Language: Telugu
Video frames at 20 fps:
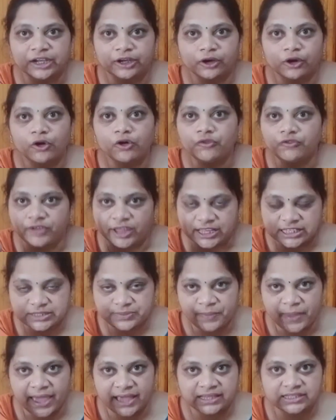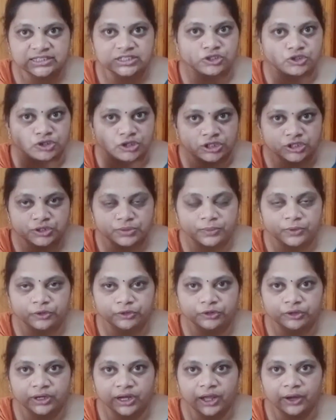గ్లో ఫేస్ ప్యాక్స్
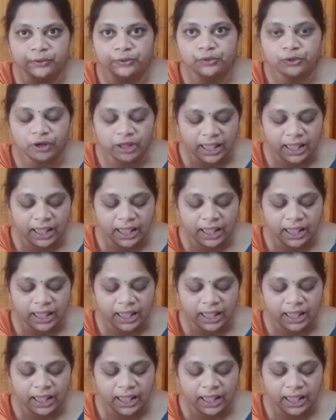చూపించబోతున్నాను